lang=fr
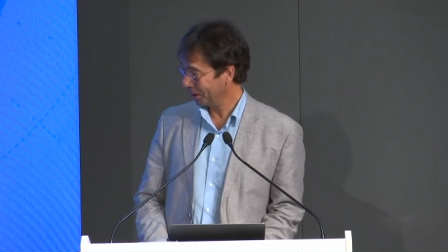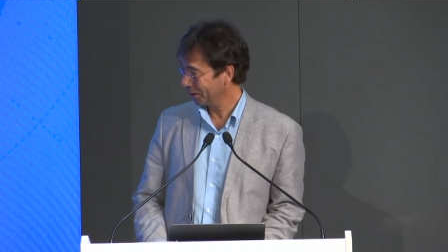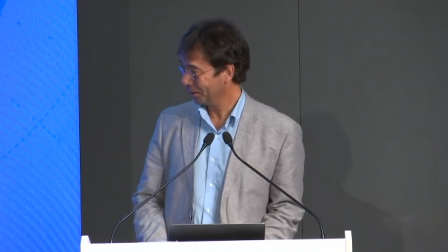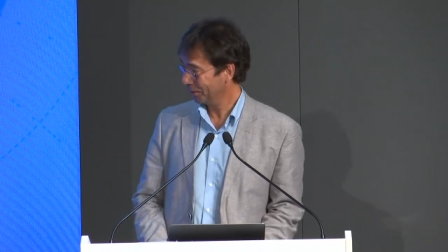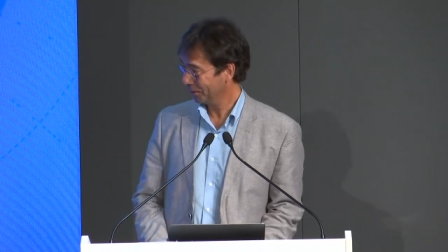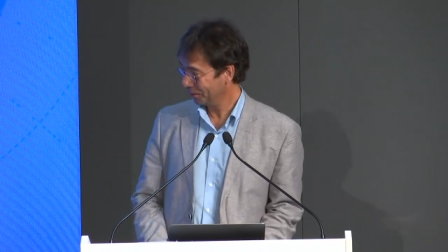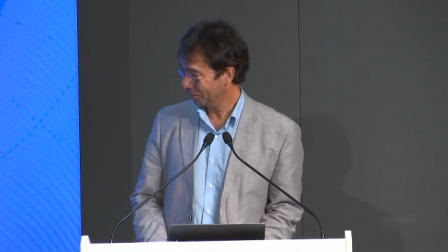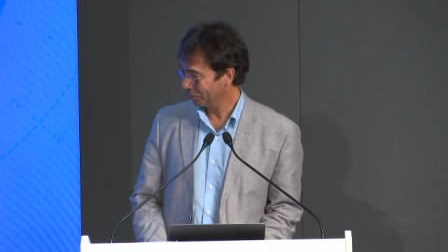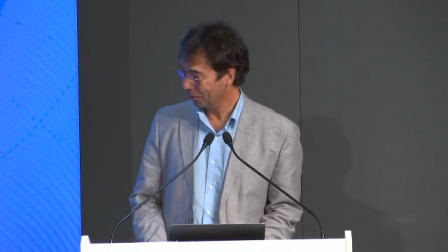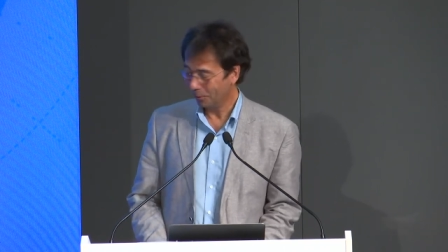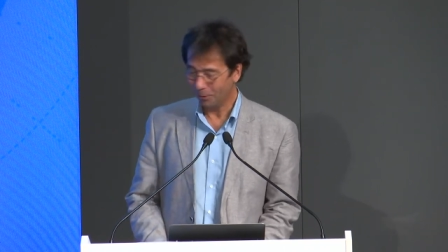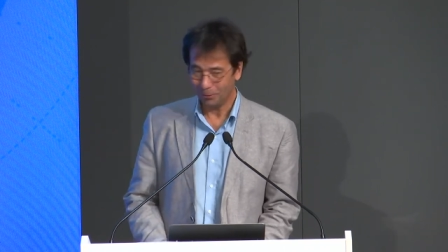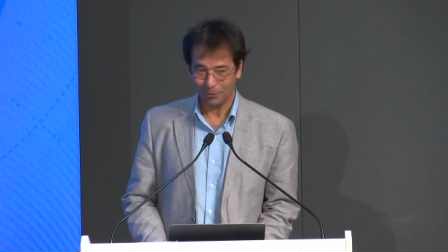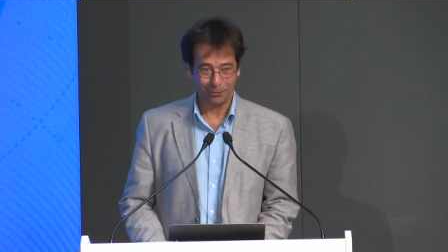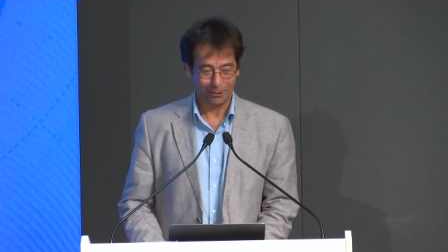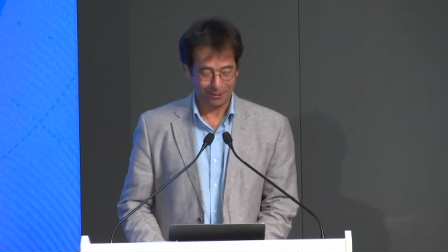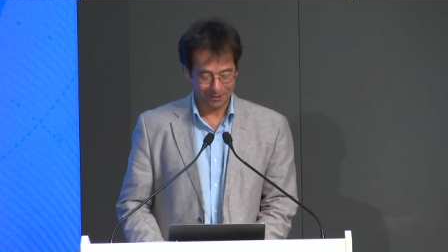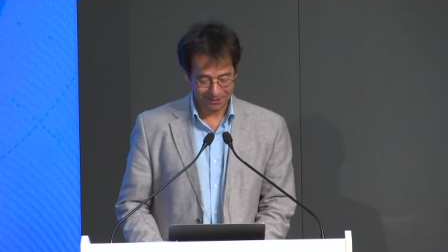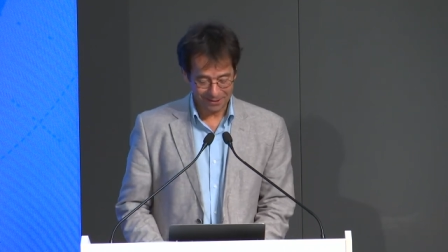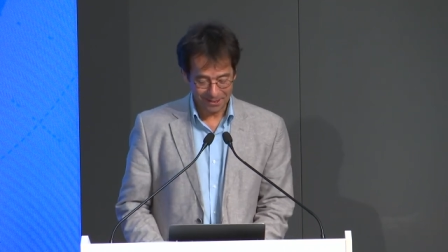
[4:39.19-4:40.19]
et, au
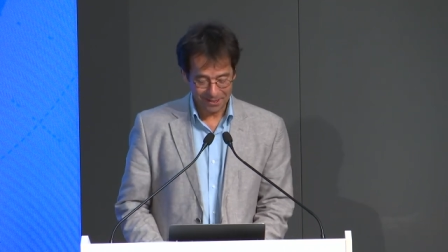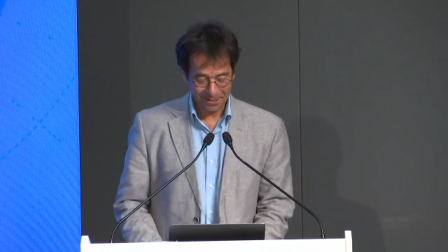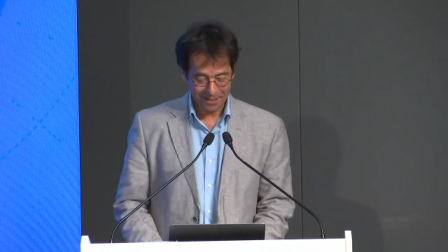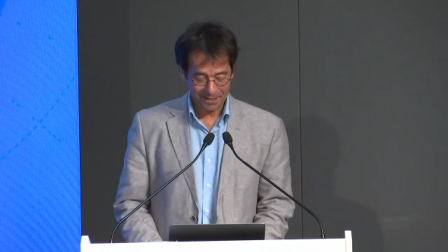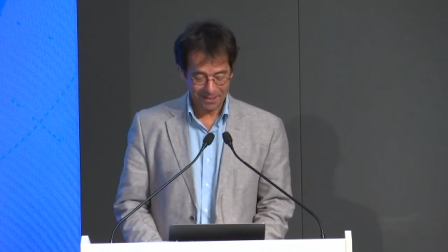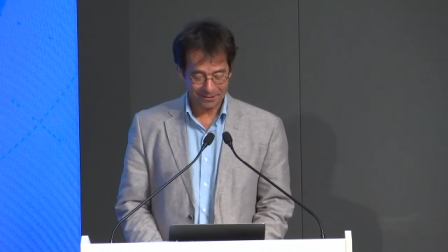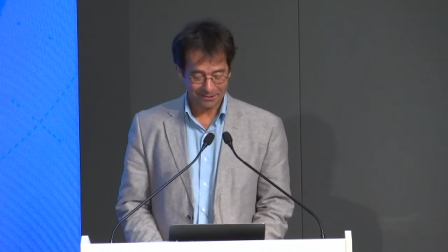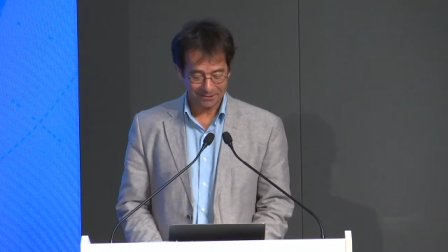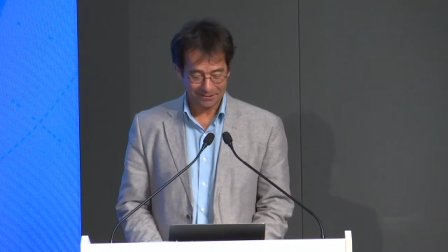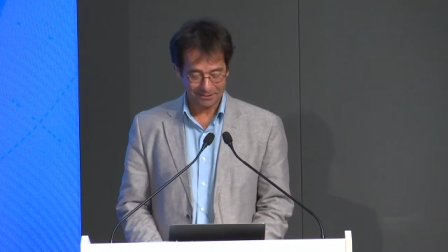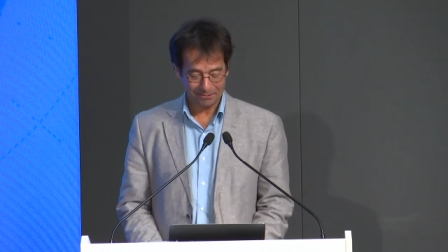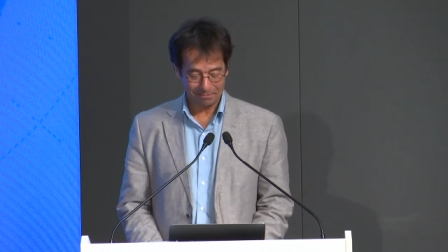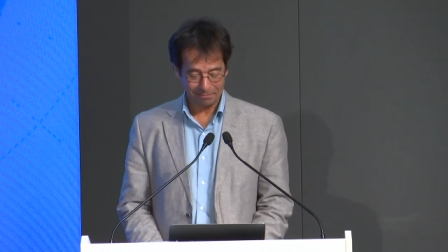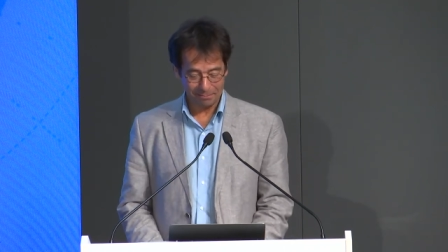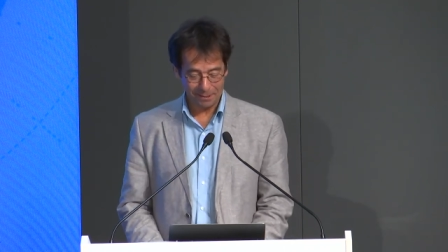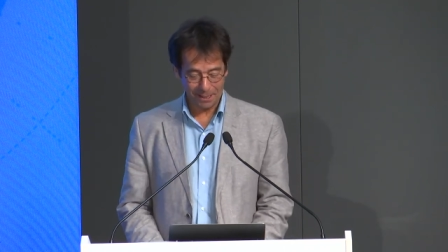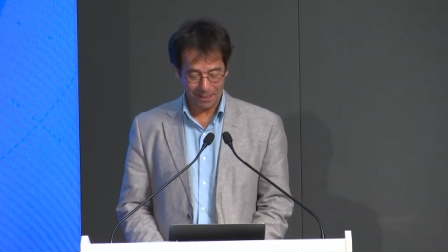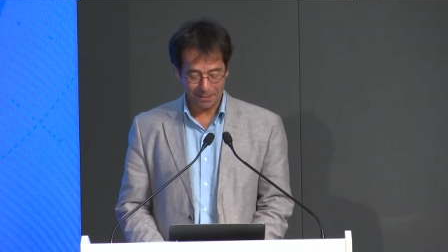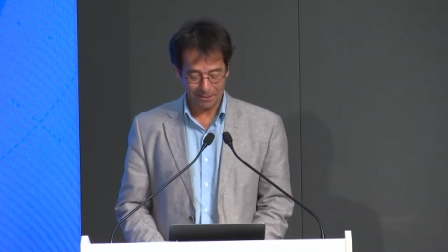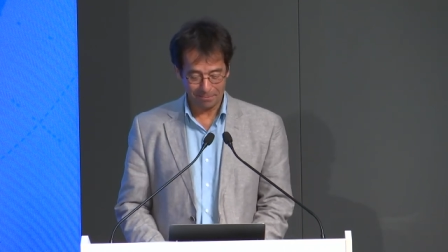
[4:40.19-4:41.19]
lieu de
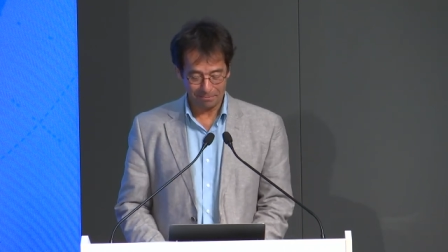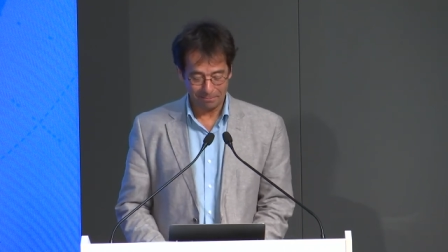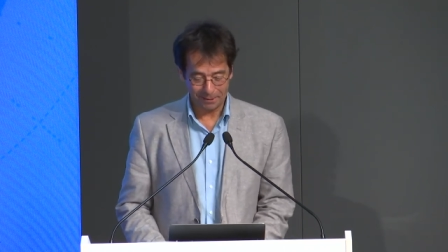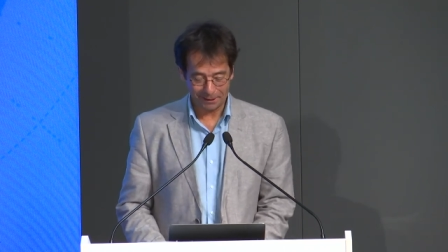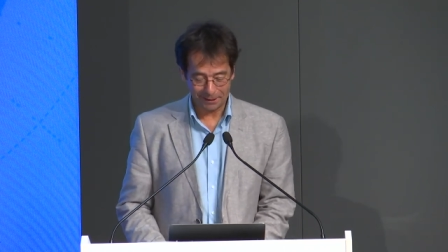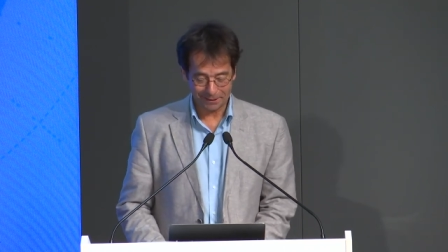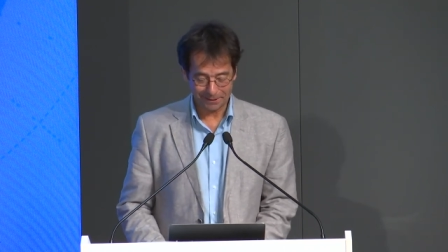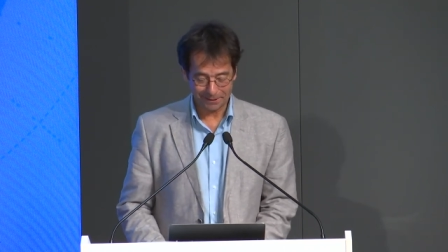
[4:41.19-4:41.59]
plutôt de,